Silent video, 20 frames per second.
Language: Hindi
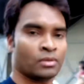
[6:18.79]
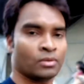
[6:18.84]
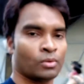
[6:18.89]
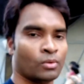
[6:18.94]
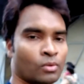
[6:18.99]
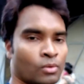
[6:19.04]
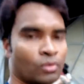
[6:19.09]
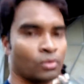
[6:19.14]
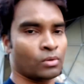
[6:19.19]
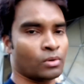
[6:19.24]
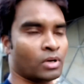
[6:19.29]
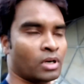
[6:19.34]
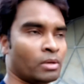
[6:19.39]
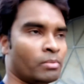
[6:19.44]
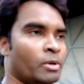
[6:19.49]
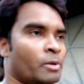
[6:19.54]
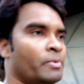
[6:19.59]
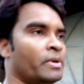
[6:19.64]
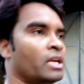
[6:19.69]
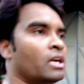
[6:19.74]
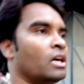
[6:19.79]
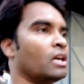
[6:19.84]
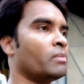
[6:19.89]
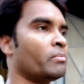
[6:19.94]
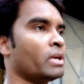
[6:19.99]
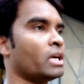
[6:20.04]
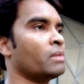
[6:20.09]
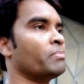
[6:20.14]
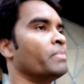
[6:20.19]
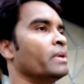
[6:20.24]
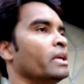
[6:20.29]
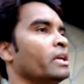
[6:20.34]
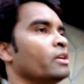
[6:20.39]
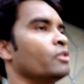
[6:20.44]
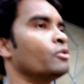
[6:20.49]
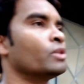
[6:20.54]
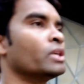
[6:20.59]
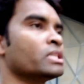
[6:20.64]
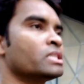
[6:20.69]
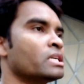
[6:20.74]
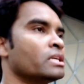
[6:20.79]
तो अभी फ़िलहाल मैं अपने योगा